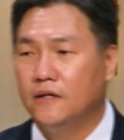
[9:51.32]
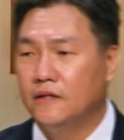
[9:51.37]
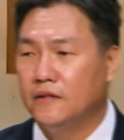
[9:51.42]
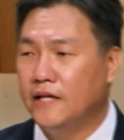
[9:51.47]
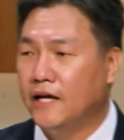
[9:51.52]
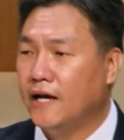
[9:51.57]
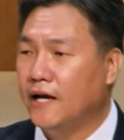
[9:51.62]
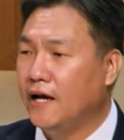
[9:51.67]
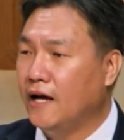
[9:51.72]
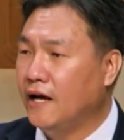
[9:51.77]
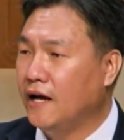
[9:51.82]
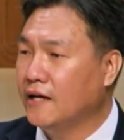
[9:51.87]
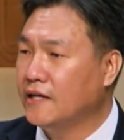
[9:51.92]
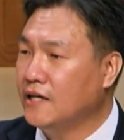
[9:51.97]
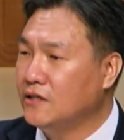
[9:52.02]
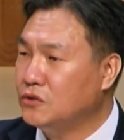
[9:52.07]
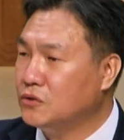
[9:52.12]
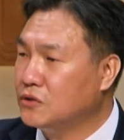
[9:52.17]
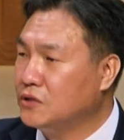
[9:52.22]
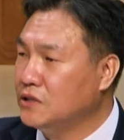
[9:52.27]
내가
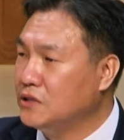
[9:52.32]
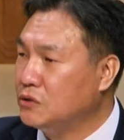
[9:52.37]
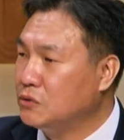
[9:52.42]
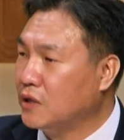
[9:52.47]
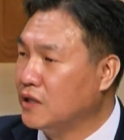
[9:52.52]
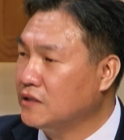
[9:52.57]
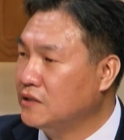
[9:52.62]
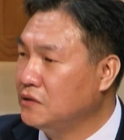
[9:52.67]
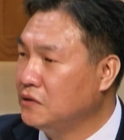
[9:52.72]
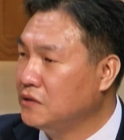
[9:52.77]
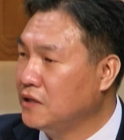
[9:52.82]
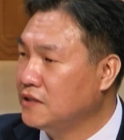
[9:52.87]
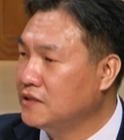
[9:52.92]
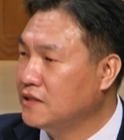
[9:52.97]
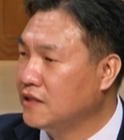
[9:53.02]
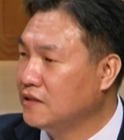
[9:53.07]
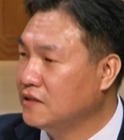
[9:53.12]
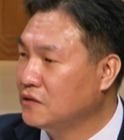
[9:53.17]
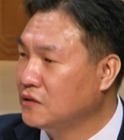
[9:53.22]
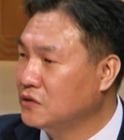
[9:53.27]
예수 그리스도가 드러나지
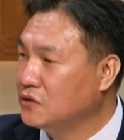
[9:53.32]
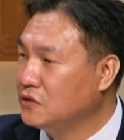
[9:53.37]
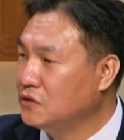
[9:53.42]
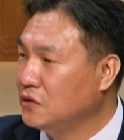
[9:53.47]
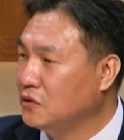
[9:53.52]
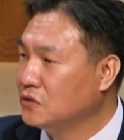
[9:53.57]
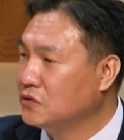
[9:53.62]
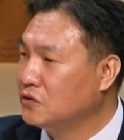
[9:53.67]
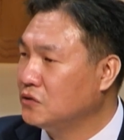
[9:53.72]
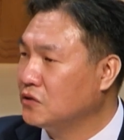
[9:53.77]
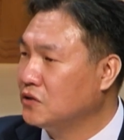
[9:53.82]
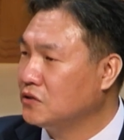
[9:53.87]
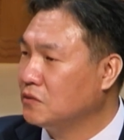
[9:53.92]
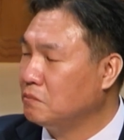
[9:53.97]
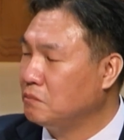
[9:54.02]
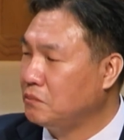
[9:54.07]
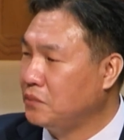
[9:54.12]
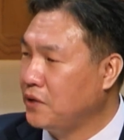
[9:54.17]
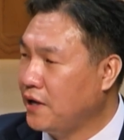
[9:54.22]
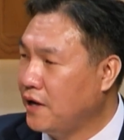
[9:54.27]
않는 것은 영적에서
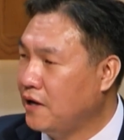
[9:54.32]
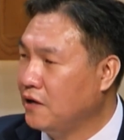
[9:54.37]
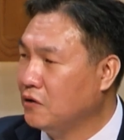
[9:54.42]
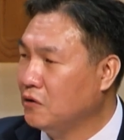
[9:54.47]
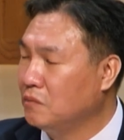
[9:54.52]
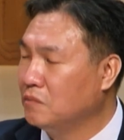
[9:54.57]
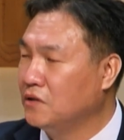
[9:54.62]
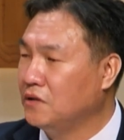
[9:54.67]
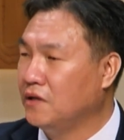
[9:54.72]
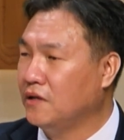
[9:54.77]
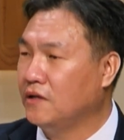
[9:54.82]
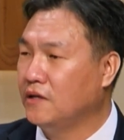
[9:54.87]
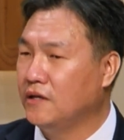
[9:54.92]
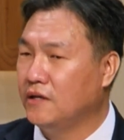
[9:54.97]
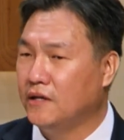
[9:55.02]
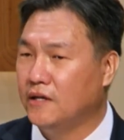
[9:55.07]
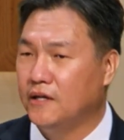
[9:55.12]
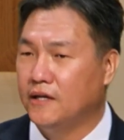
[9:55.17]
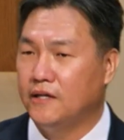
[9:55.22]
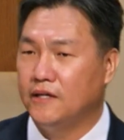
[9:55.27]
패한 겁니다.
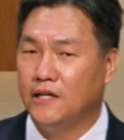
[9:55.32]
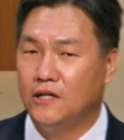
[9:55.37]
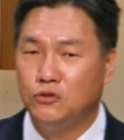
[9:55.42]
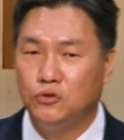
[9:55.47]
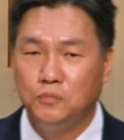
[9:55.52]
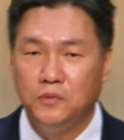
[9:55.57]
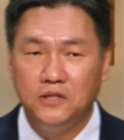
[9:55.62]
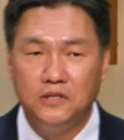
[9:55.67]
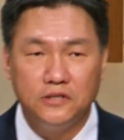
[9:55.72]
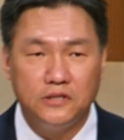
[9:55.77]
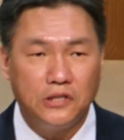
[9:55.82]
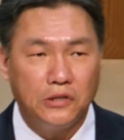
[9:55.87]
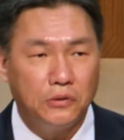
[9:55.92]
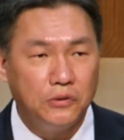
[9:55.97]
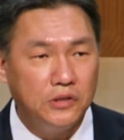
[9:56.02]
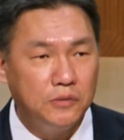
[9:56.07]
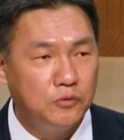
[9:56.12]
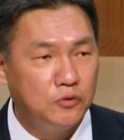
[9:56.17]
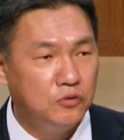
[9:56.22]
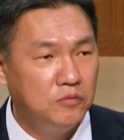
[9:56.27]
예수 믿으세요
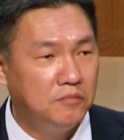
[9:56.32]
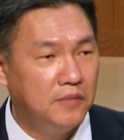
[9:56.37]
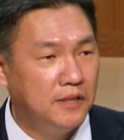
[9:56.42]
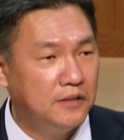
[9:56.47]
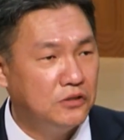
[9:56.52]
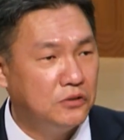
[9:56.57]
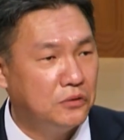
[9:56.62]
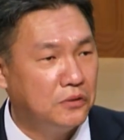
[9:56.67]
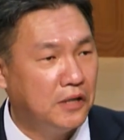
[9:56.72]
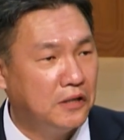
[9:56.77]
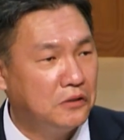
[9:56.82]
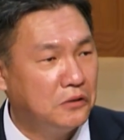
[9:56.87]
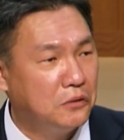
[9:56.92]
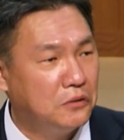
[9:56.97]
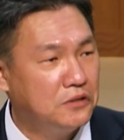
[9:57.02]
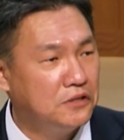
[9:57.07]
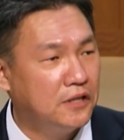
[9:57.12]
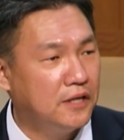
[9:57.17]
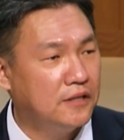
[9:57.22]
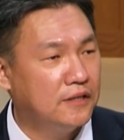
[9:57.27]
입술만 전하는
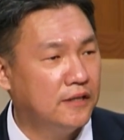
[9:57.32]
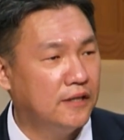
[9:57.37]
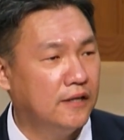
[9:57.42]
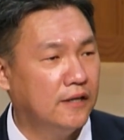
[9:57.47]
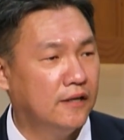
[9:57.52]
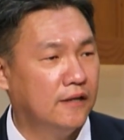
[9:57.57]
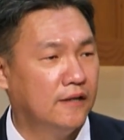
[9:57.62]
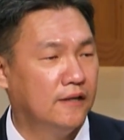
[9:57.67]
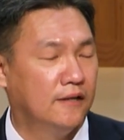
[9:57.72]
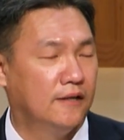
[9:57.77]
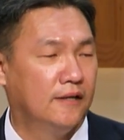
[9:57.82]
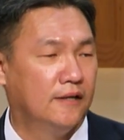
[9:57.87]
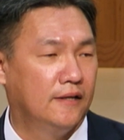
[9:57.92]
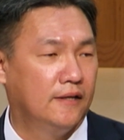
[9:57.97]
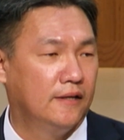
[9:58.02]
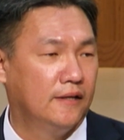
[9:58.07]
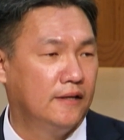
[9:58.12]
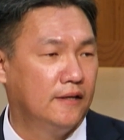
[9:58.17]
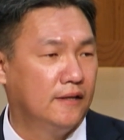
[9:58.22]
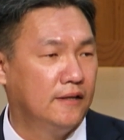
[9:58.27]
것이 아니라
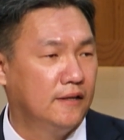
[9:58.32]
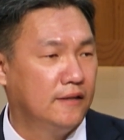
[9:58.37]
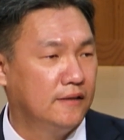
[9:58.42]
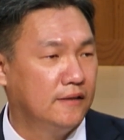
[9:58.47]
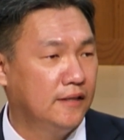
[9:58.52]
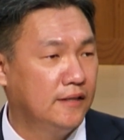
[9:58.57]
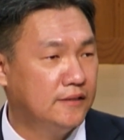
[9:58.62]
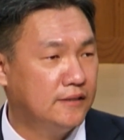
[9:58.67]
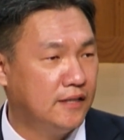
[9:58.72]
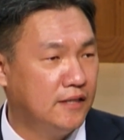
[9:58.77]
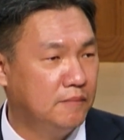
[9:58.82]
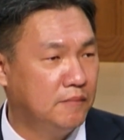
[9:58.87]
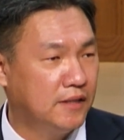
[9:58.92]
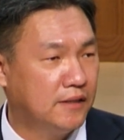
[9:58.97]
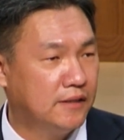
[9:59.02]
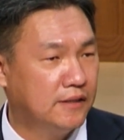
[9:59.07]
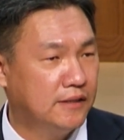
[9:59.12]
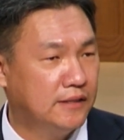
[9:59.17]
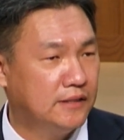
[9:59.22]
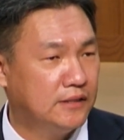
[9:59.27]
내 삶에
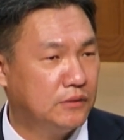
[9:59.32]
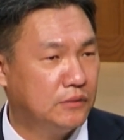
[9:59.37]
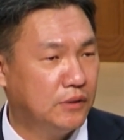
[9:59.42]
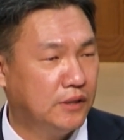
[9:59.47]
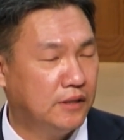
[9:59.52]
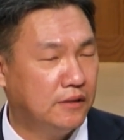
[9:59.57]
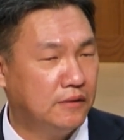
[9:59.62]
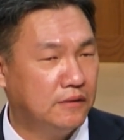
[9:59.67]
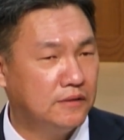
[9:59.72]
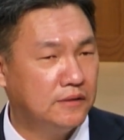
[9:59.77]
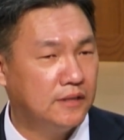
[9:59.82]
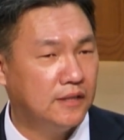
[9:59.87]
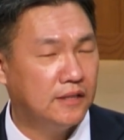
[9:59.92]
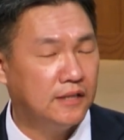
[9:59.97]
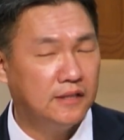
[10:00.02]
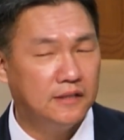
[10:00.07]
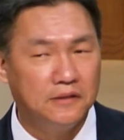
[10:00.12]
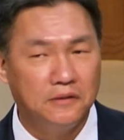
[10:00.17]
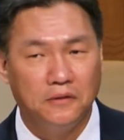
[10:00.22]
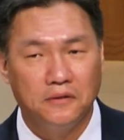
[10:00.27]
그리스도의
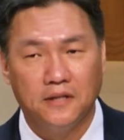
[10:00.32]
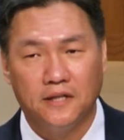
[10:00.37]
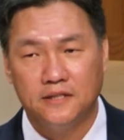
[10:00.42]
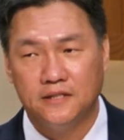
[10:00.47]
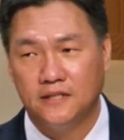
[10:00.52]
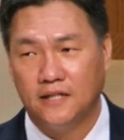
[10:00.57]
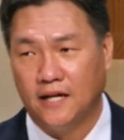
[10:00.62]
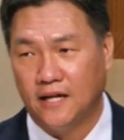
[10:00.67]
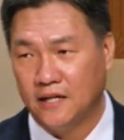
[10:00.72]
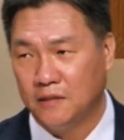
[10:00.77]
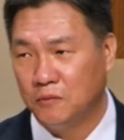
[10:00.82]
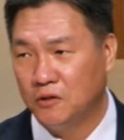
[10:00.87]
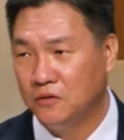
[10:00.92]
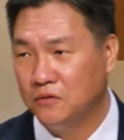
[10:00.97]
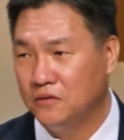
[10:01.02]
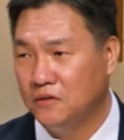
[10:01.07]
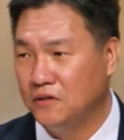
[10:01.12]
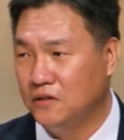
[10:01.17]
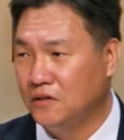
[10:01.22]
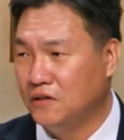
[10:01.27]
형상이 드러나지
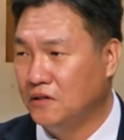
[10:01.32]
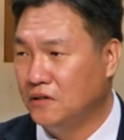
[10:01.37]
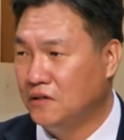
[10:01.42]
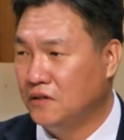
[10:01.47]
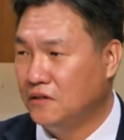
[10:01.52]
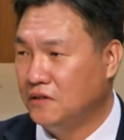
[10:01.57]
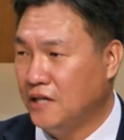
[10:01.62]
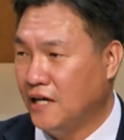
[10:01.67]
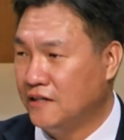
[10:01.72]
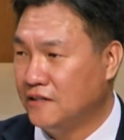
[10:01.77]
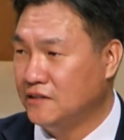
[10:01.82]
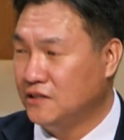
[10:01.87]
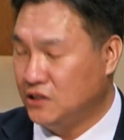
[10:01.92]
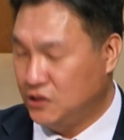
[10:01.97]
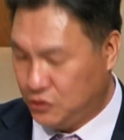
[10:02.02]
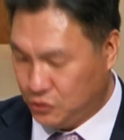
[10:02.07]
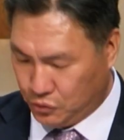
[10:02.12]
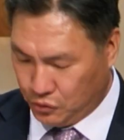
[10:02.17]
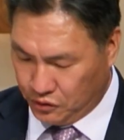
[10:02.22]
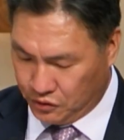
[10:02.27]
않으면 나는
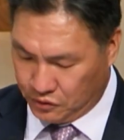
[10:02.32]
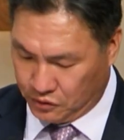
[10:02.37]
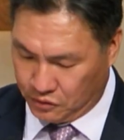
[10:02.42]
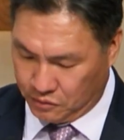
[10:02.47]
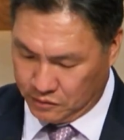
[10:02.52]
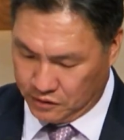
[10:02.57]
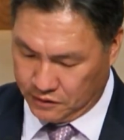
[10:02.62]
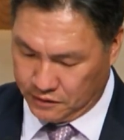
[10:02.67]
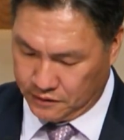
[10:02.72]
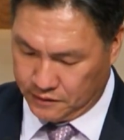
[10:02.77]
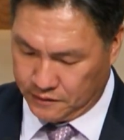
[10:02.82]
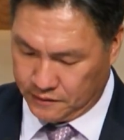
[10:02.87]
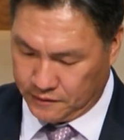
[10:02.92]
지고 있는 겁니다.